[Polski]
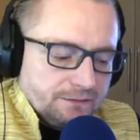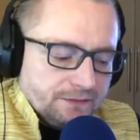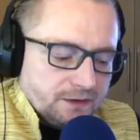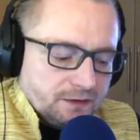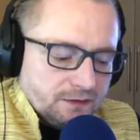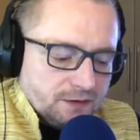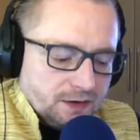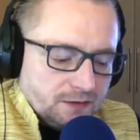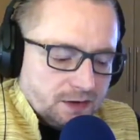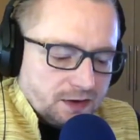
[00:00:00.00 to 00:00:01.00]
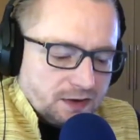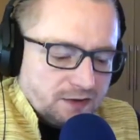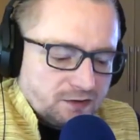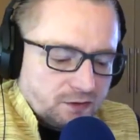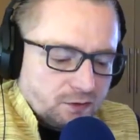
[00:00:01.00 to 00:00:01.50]
Niemniej jednak nie
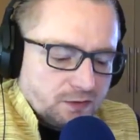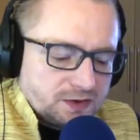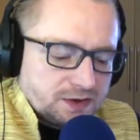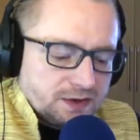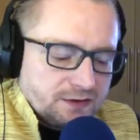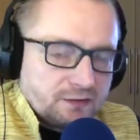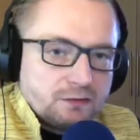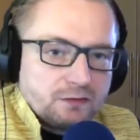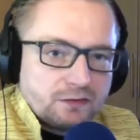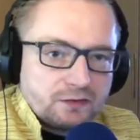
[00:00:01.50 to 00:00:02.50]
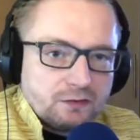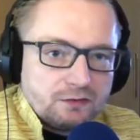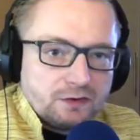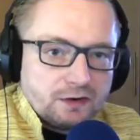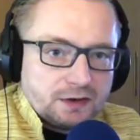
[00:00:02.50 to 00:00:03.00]
jest to tłumaczenie słowo w
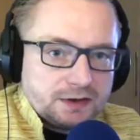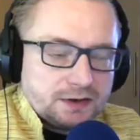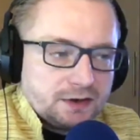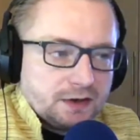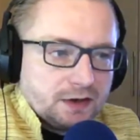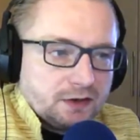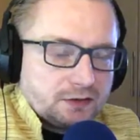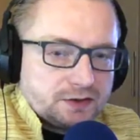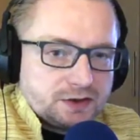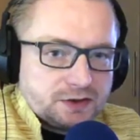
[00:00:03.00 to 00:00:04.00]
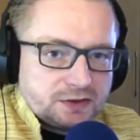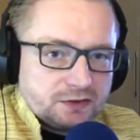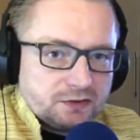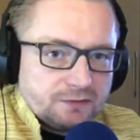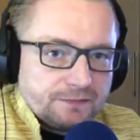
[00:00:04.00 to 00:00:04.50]
słowo, ani odniesienie się
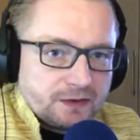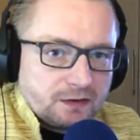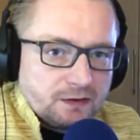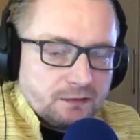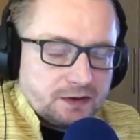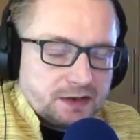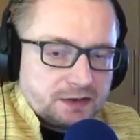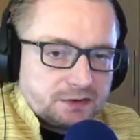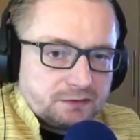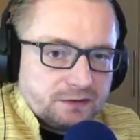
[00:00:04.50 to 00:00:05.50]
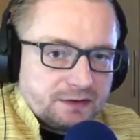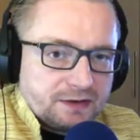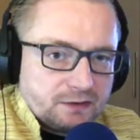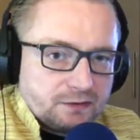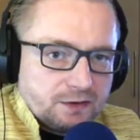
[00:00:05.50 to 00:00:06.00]
do, komentar- do
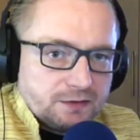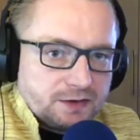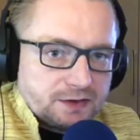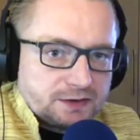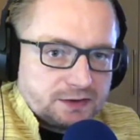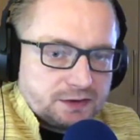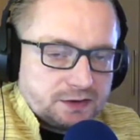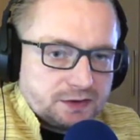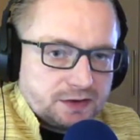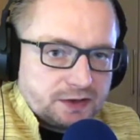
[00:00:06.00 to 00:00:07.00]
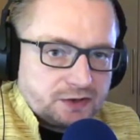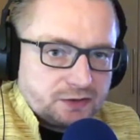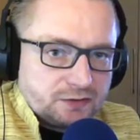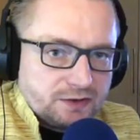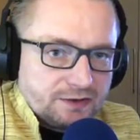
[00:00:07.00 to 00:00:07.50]
wersetów, komentarzy czy treści,
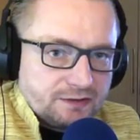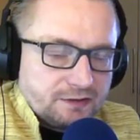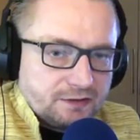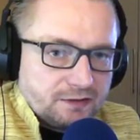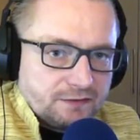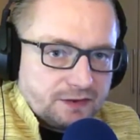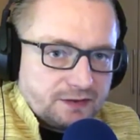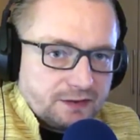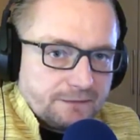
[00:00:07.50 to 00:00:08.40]
która jest zawarta